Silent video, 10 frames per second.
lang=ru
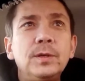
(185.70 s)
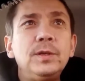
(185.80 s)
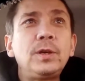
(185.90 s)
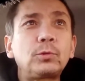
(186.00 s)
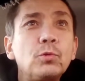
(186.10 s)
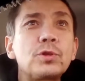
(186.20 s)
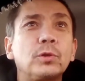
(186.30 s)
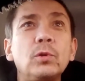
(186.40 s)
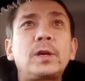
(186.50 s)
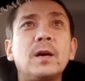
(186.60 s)
И их нужно
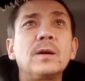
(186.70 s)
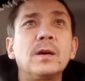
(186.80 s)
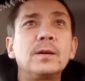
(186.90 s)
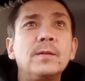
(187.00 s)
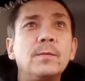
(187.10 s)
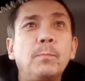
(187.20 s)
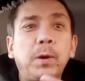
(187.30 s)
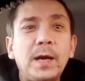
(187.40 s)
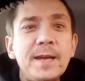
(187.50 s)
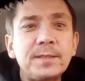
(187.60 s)
только
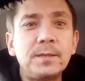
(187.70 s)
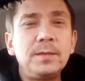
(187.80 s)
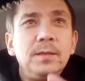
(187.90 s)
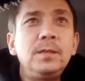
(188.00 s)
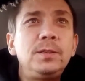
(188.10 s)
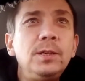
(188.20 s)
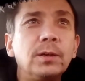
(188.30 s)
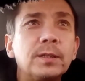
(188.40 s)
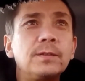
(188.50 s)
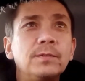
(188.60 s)
брать и
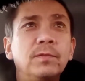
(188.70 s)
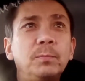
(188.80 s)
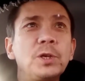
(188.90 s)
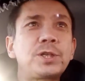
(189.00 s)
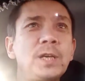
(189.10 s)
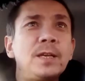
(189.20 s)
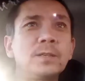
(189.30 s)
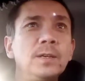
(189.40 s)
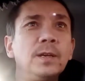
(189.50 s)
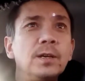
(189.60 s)
делать, воплощать
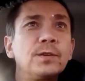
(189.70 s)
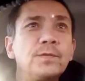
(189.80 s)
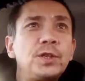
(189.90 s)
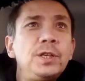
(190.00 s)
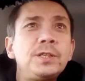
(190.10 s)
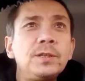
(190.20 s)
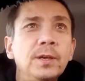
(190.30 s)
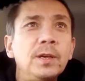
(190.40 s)
в жизнь,